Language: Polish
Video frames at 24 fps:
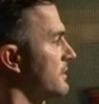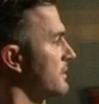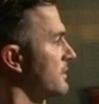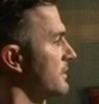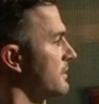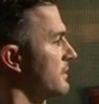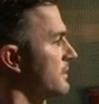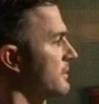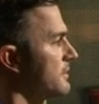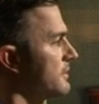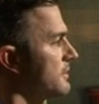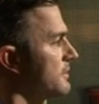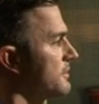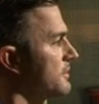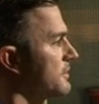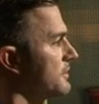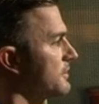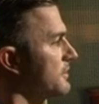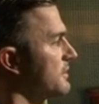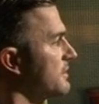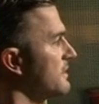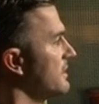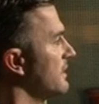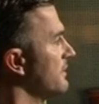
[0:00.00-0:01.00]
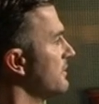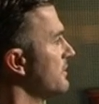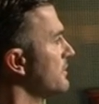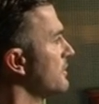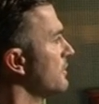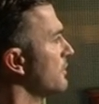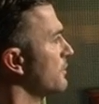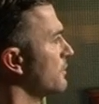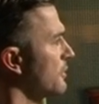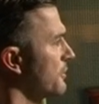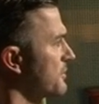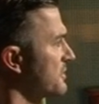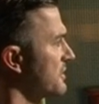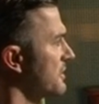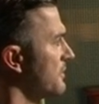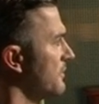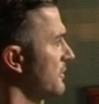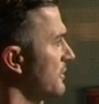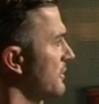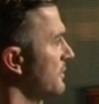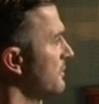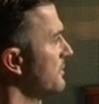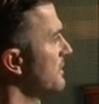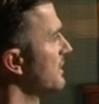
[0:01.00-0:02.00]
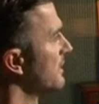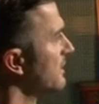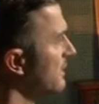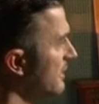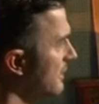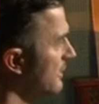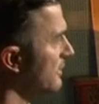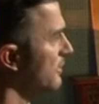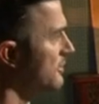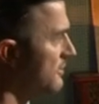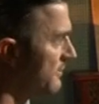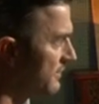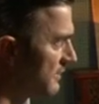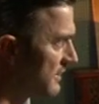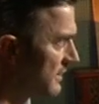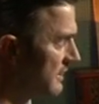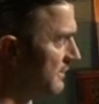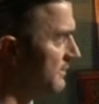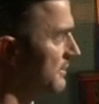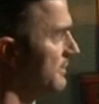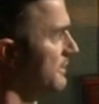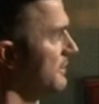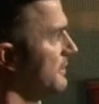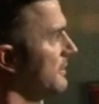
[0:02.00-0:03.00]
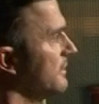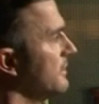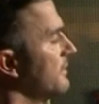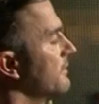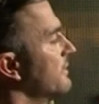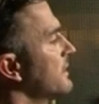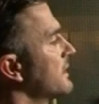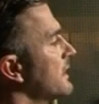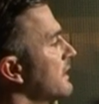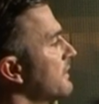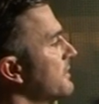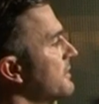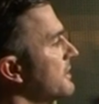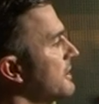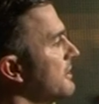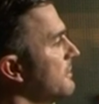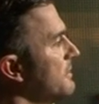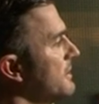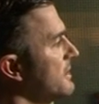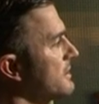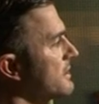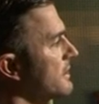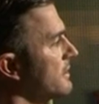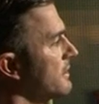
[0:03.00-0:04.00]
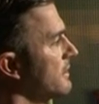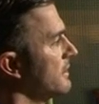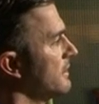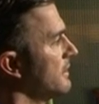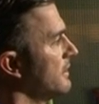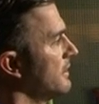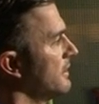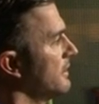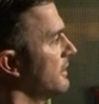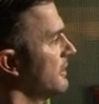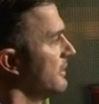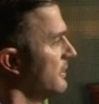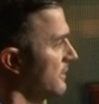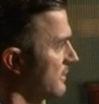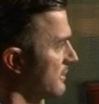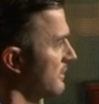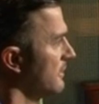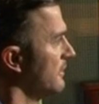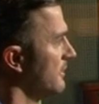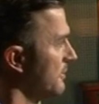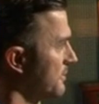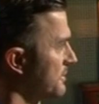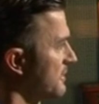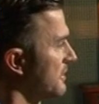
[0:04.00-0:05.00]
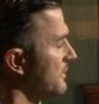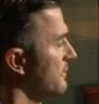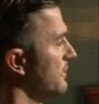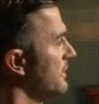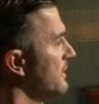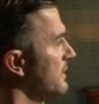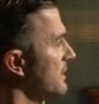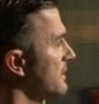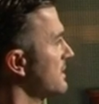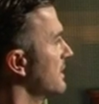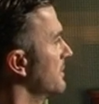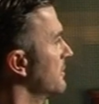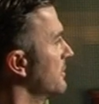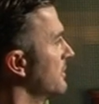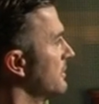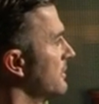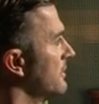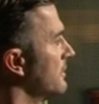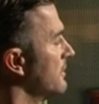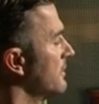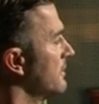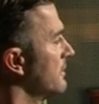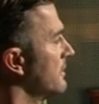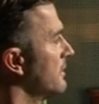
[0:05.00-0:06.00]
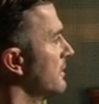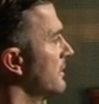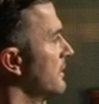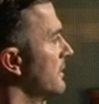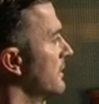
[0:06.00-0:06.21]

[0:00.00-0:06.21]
czy, czy, czy, czy zjawisko, które obserwują nie tylko ci wytrawni, wytrawni kibice. To obserwuje tak samo